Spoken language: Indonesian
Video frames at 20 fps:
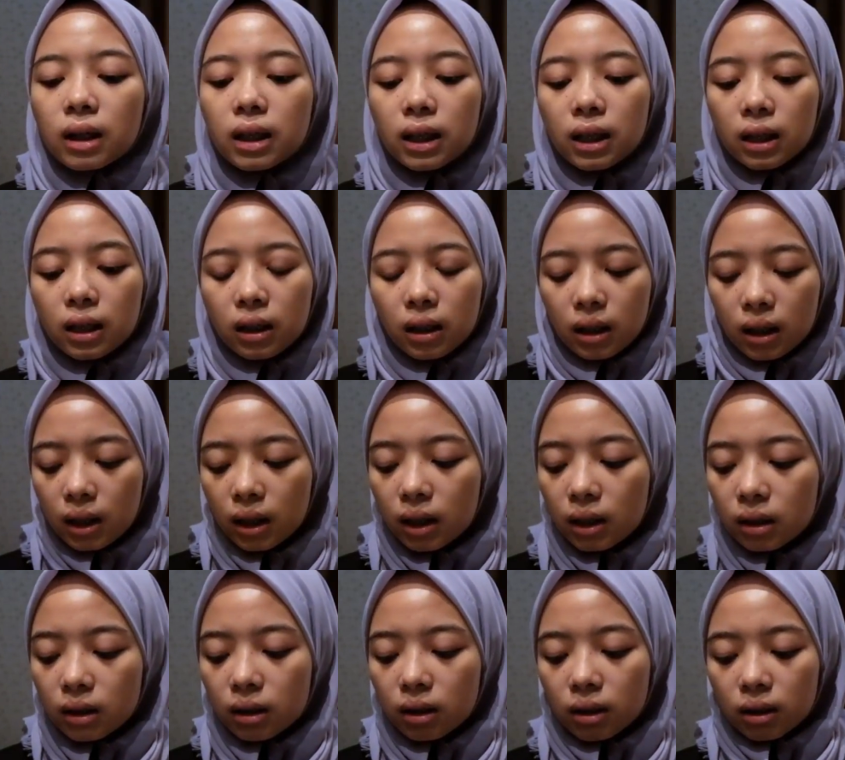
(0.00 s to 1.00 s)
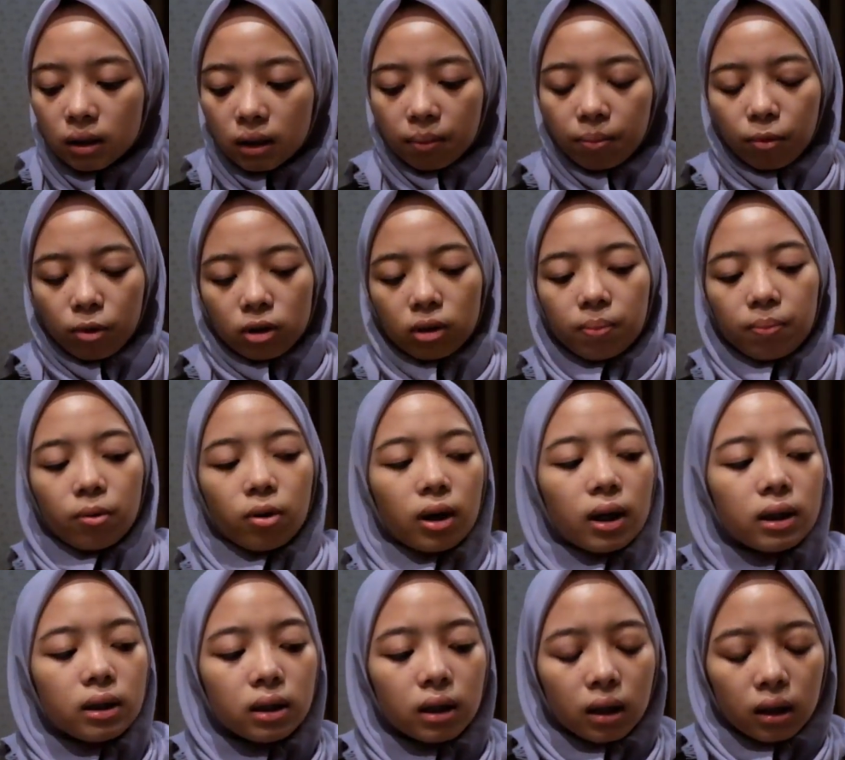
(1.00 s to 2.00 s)
di
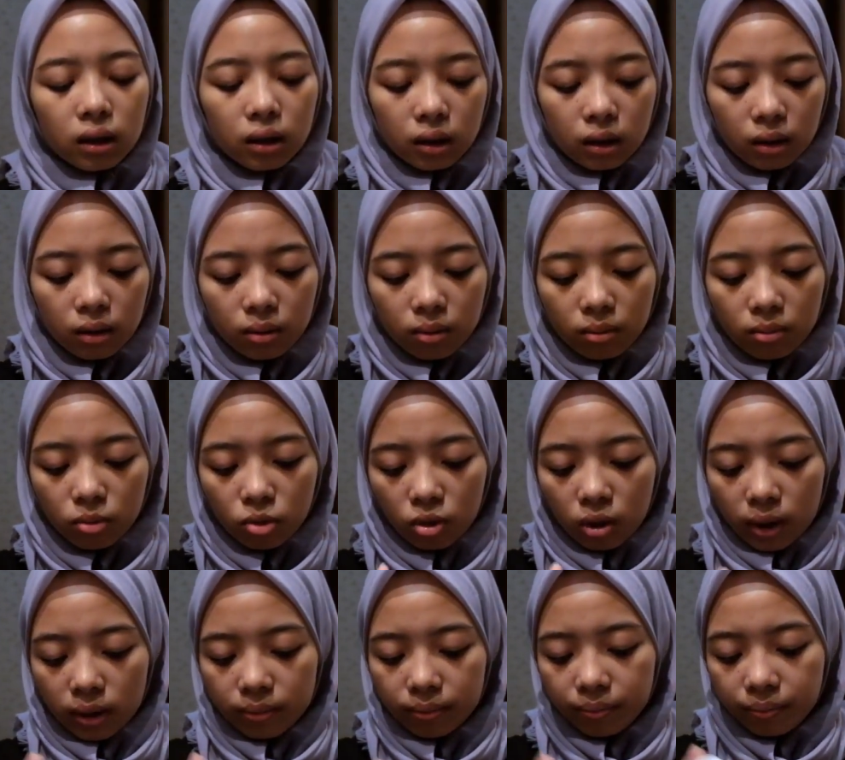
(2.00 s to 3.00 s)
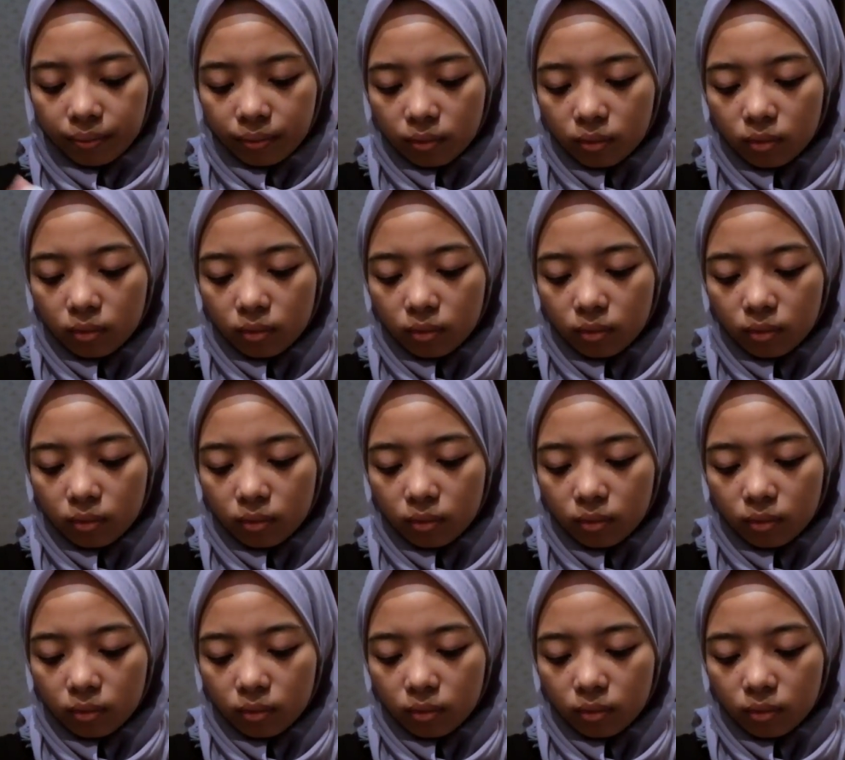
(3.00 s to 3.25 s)
tepuk-tepuk aja ke muka